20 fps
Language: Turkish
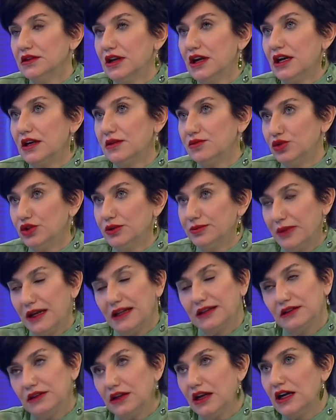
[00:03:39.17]
harmoni
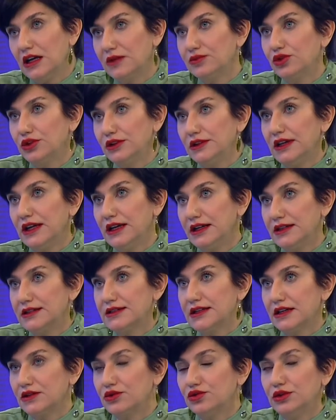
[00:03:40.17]
ben harmoni dye
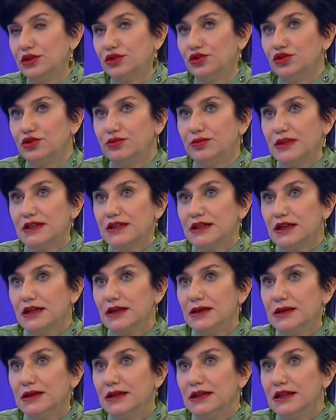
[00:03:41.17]
lazer kullanıyorum mesela.
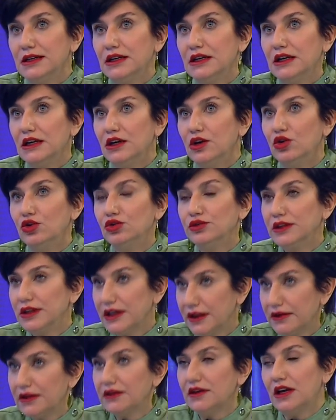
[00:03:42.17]
Harmony Onda
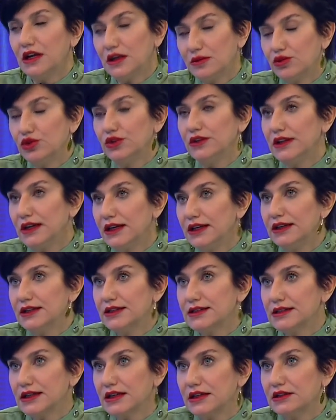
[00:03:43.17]
lazer. evet Harmony dye
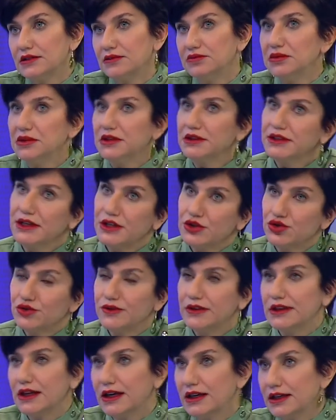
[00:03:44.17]
lazer,
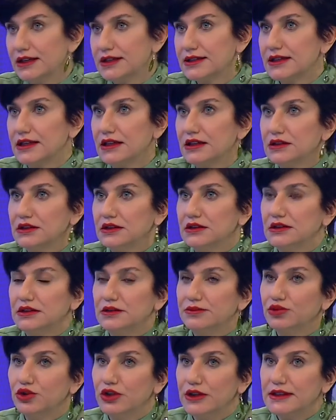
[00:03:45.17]
Rejuve dye lazer.
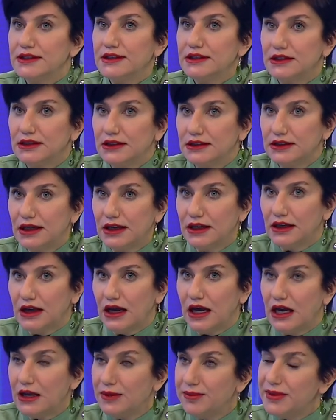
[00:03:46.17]
Bu ikisi de da,
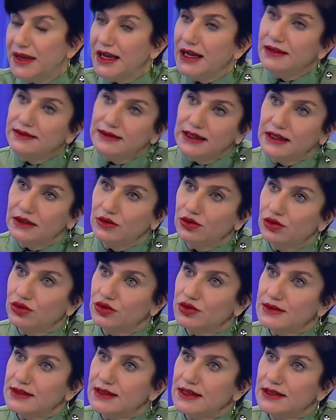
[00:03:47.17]
IPL
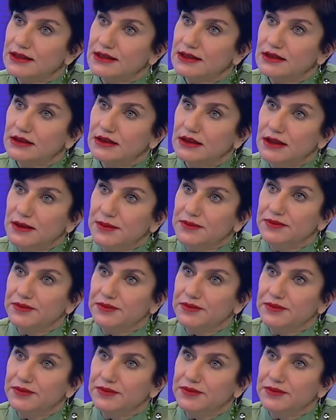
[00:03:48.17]
teknolojisi aslında.